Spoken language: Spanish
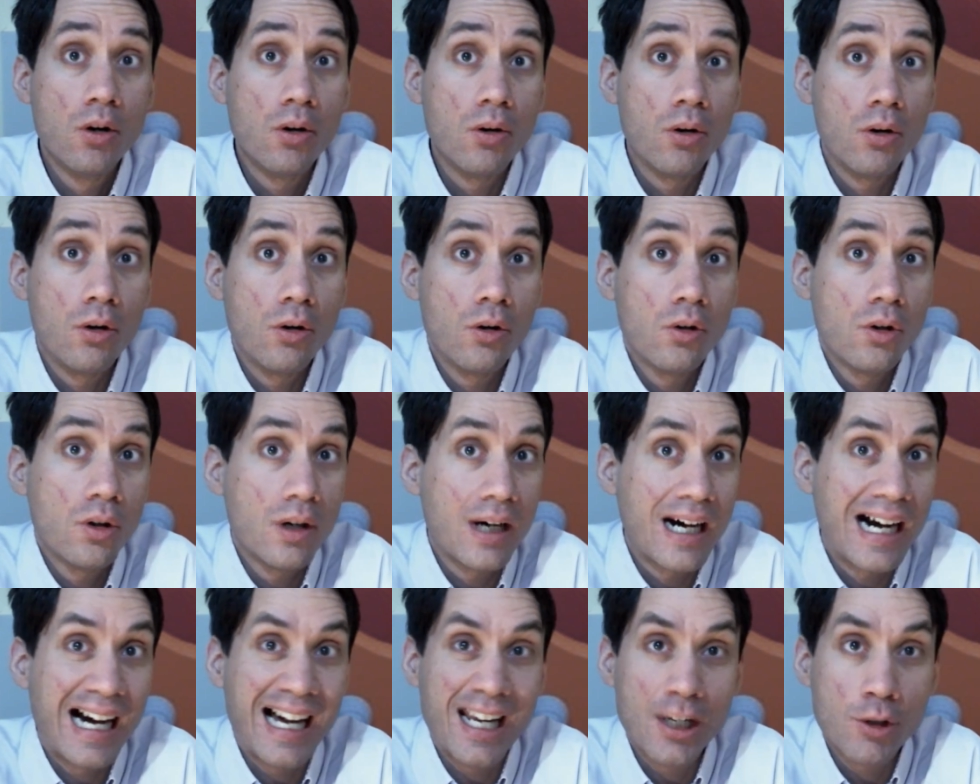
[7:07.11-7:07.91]
o
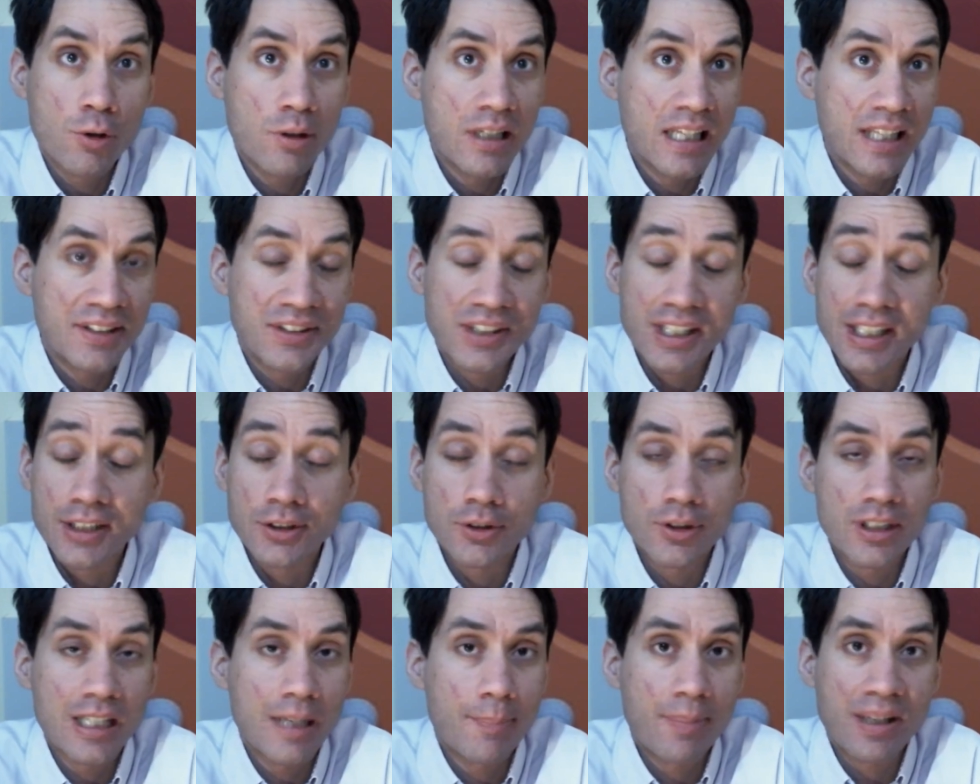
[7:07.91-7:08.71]
algo en la
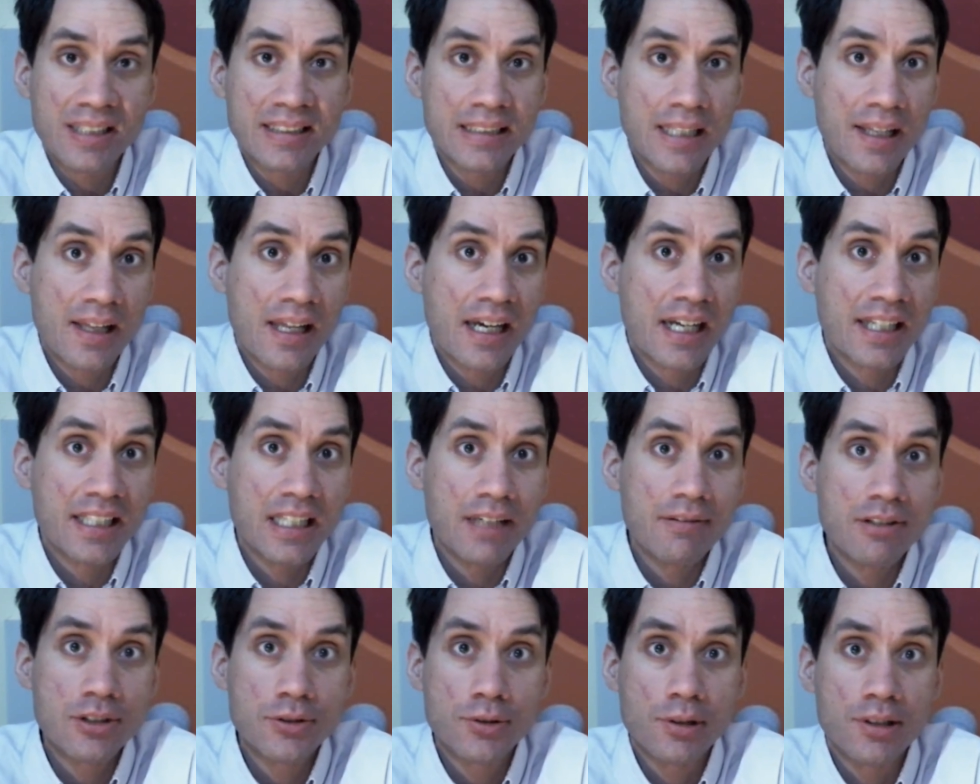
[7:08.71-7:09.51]
trayectoria pasada que
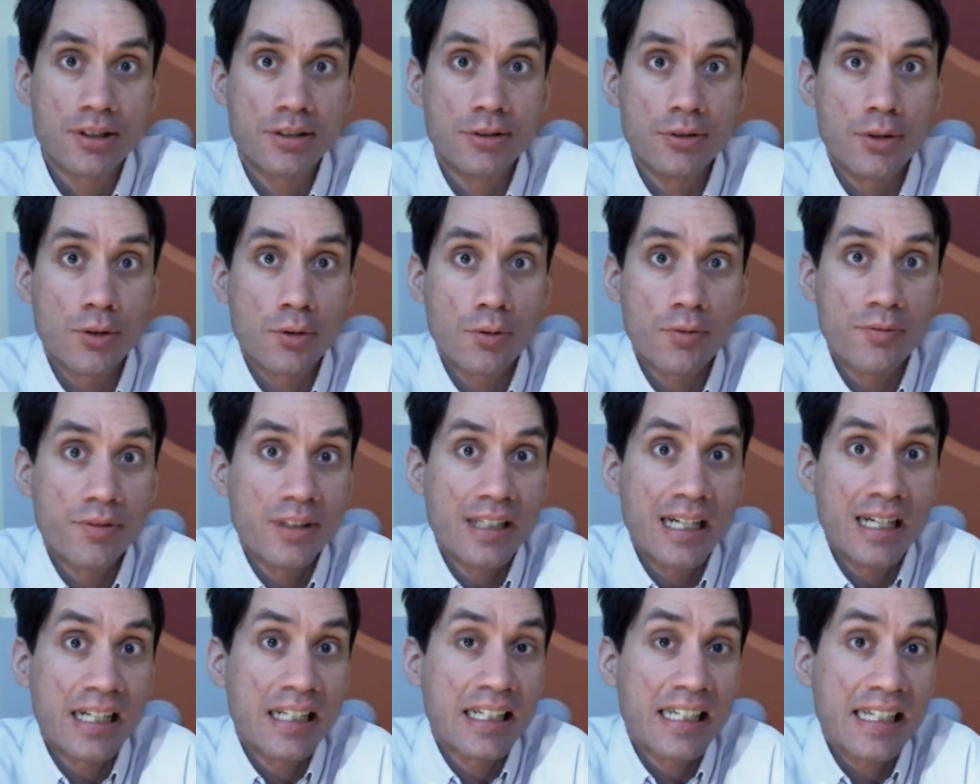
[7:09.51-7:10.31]
haya visto el señor
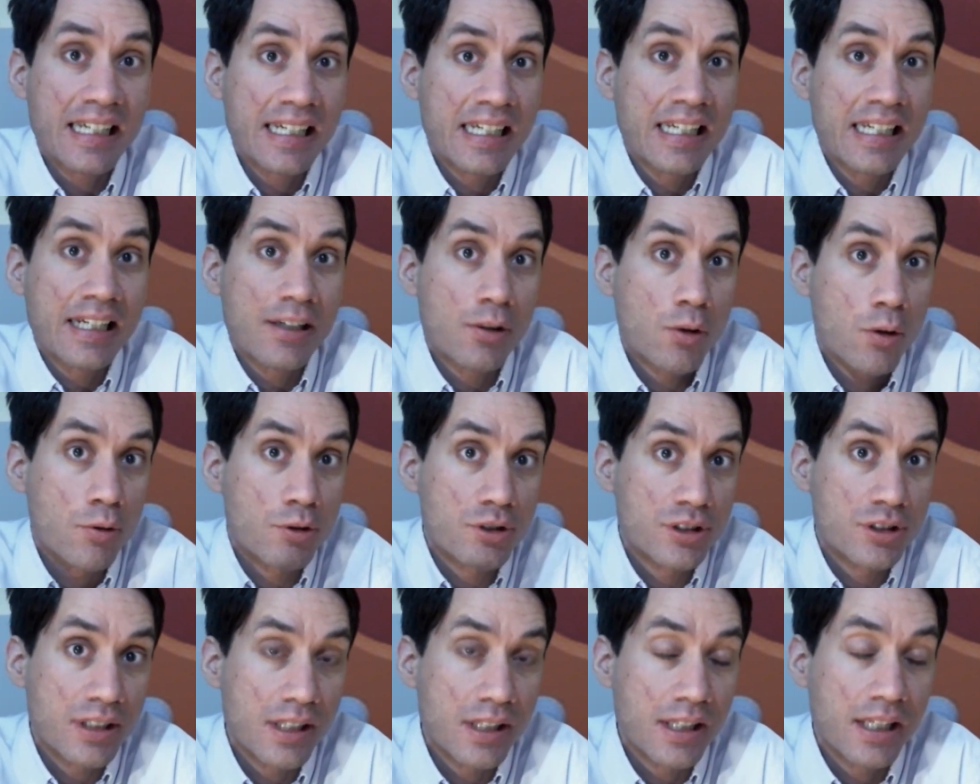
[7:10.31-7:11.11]
Rufián que
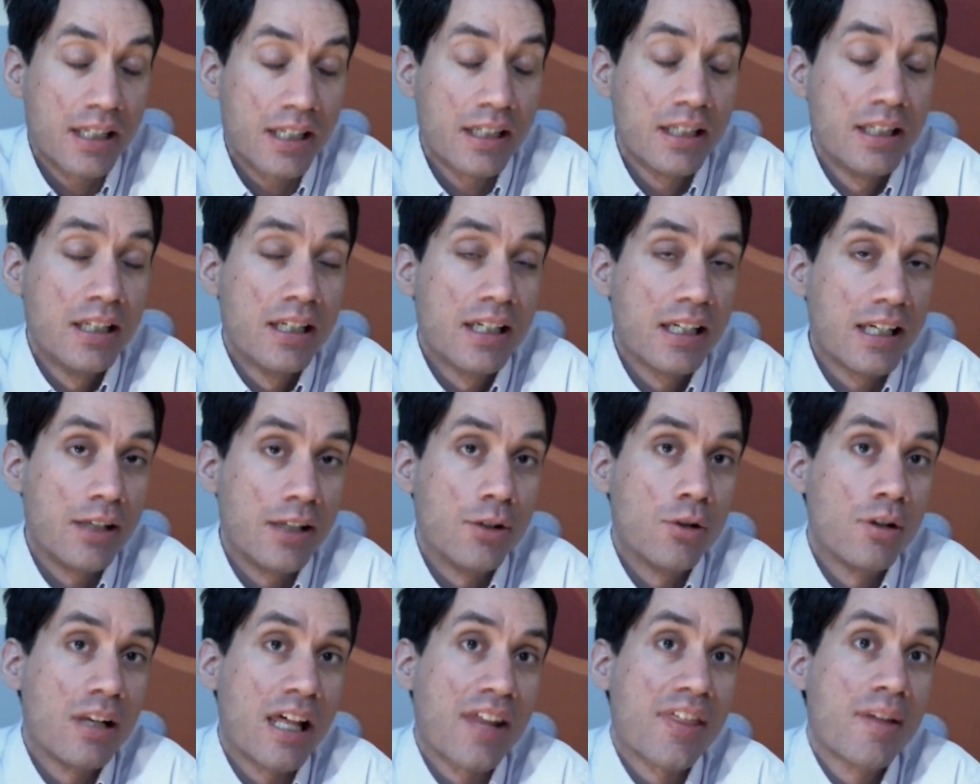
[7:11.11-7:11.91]
considere que
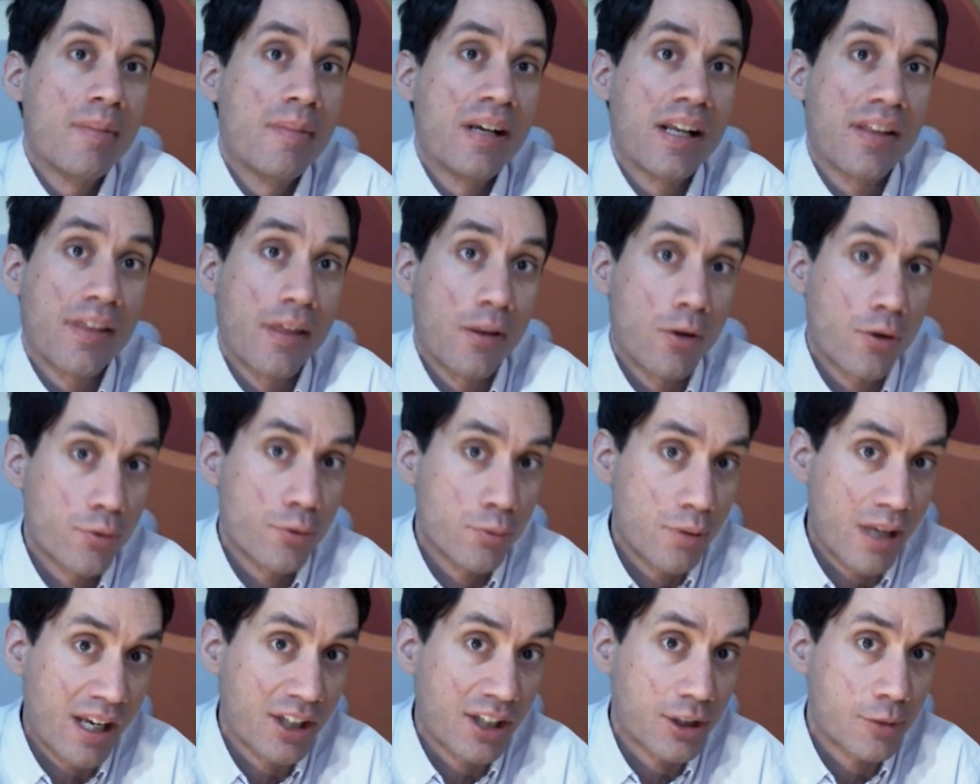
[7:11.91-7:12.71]
no le hace merecedor
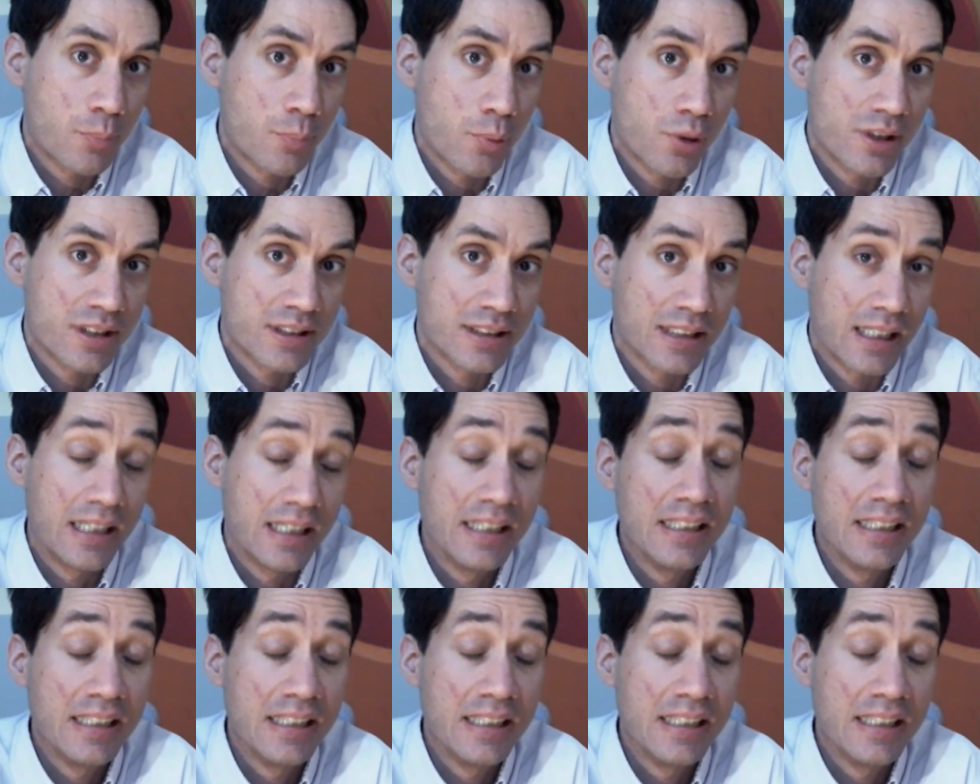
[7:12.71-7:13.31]
de una respuesta.